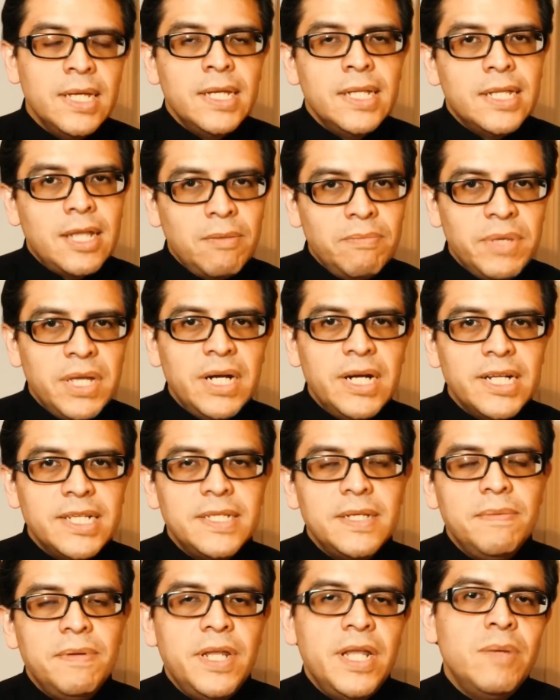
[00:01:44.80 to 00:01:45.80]
También
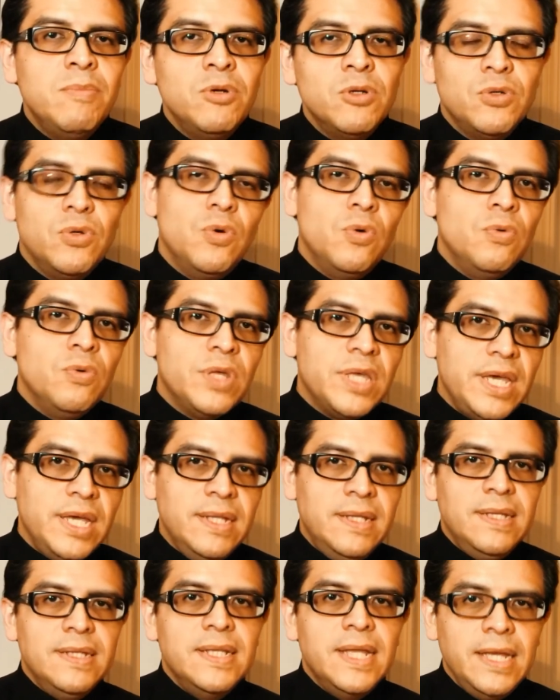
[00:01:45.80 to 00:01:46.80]
recibiremos un
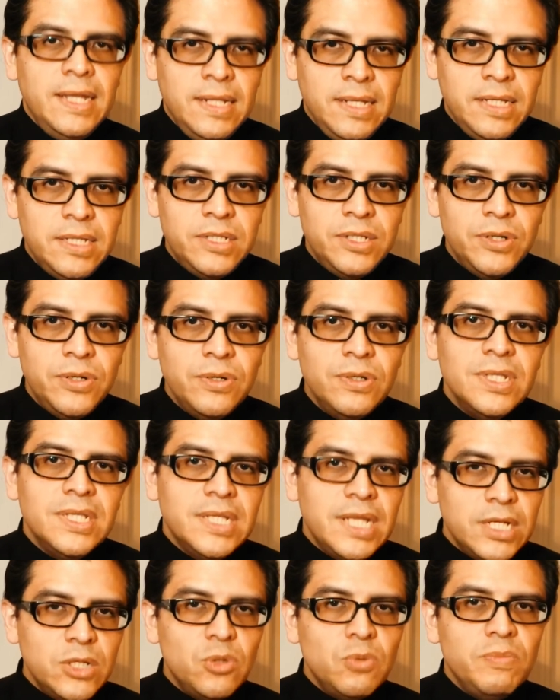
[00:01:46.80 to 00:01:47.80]
kit de inicio
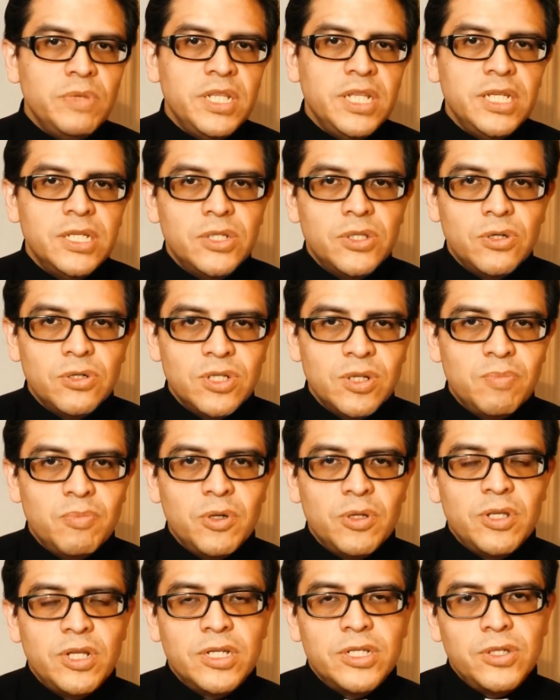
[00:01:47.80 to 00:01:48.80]
de suministros de
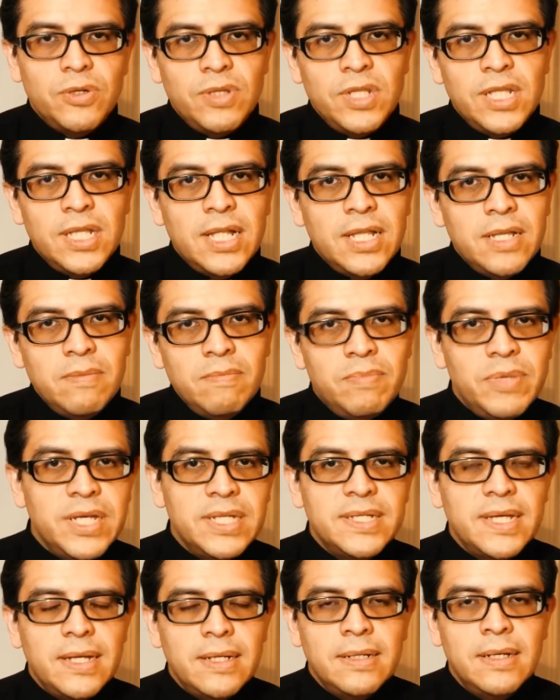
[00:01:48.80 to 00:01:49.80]
protección y de
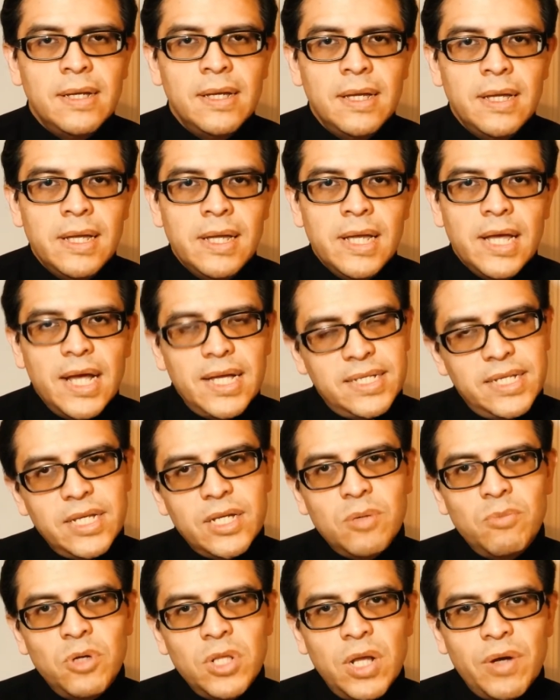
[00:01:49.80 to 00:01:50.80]
limpieza, así
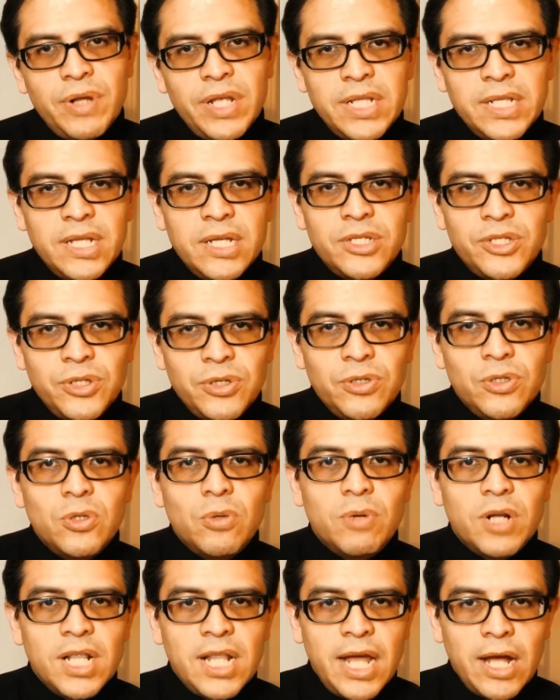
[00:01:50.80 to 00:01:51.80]
como la orientación
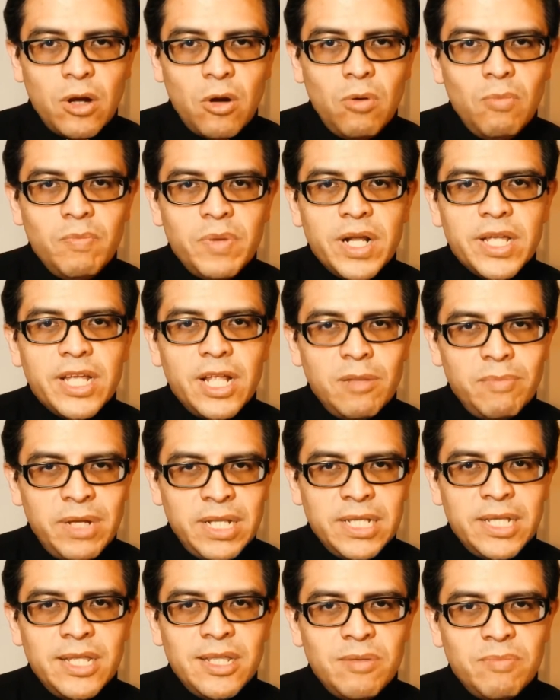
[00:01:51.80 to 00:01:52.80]
sobre la compra y el
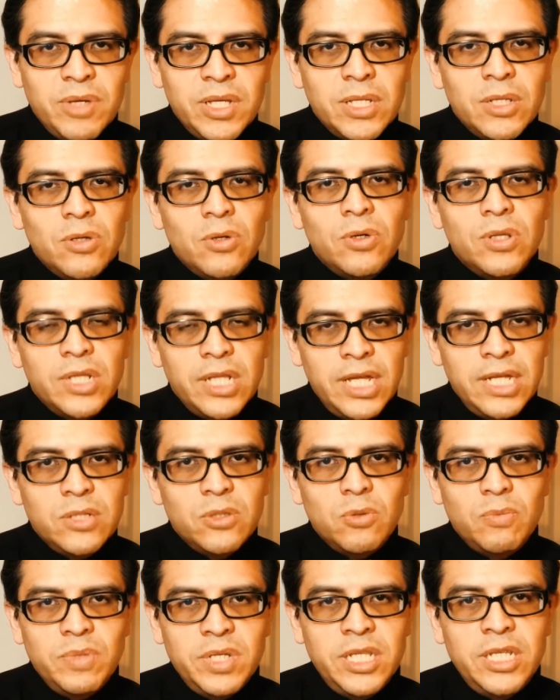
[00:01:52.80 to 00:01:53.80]
mantenimiento de
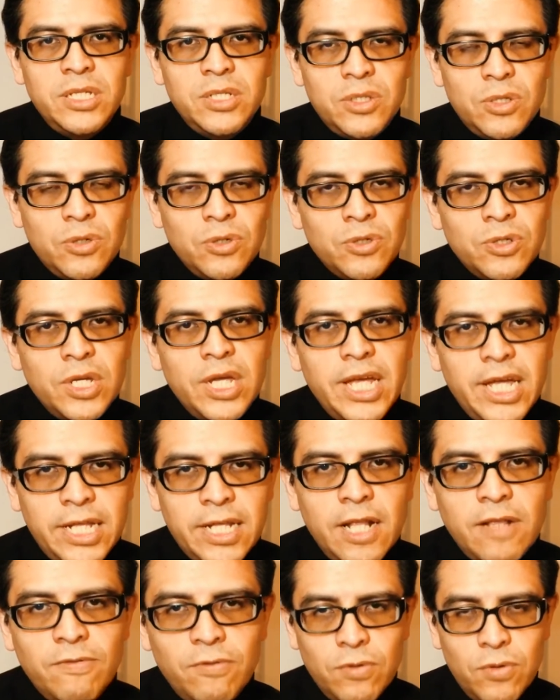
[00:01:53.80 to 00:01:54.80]
suministros en
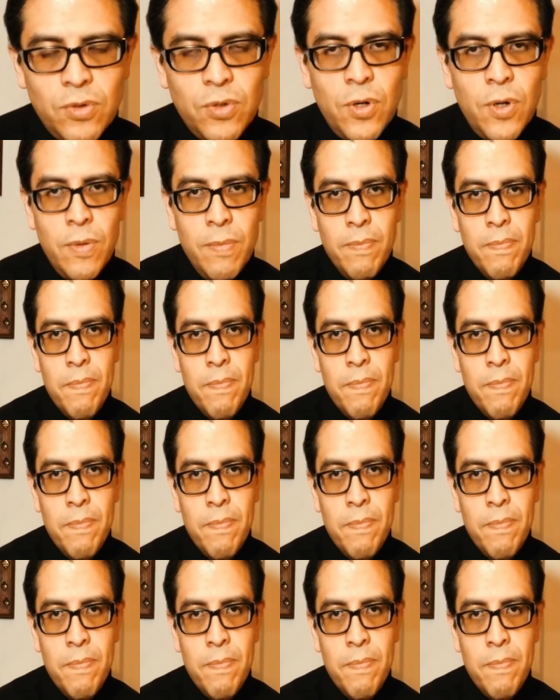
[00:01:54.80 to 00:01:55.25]
el futuro.